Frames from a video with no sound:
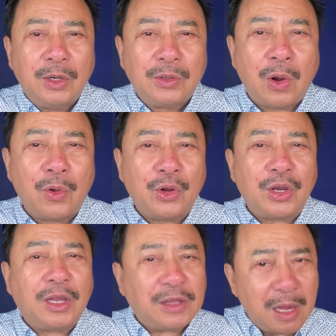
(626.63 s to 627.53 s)

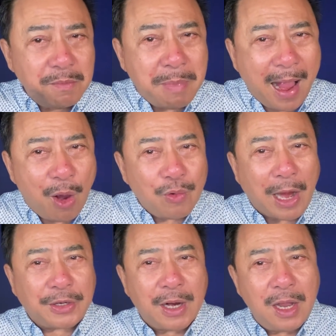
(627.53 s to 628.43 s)
Rồi cái tiếng bao
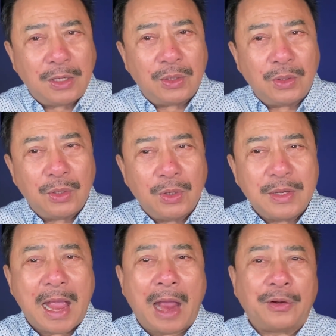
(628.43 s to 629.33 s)
lại rớt
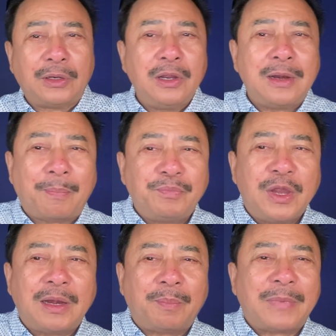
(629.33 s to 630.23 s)
và cứ lặp
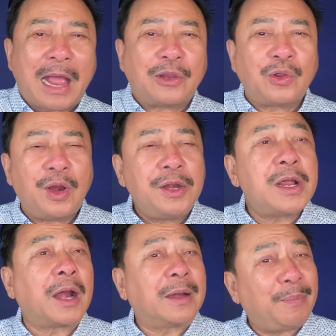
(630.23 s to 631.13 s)
đi lặp lại cho đến
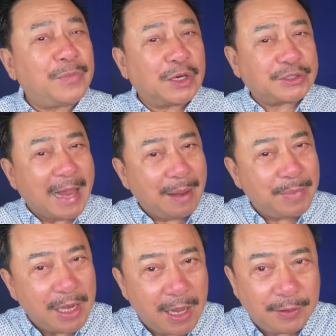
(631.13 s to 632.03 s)
gần 5 giờ sáng
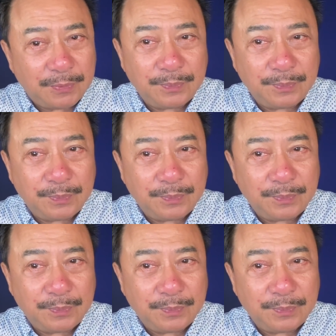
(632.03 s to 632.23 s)
mới hết.